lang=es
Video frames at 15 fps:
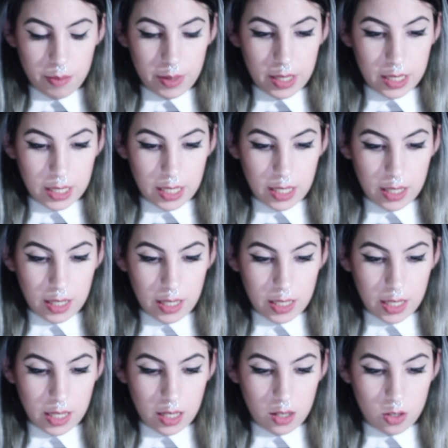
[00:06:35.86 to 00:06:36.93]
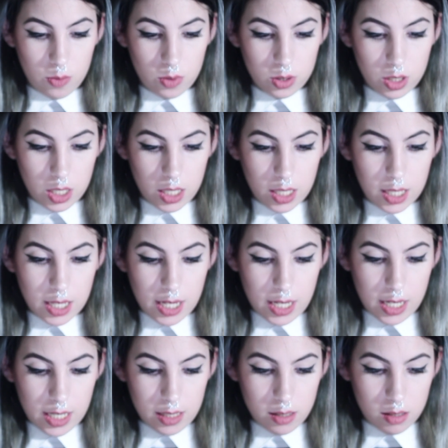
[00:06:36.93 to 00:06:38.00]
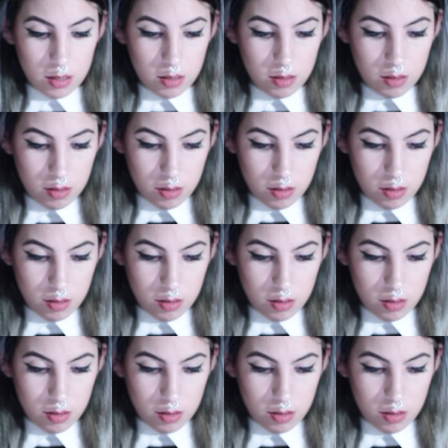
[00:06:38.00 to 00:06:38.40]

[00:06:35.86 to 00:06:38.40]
Para que les quede como tienen ganas.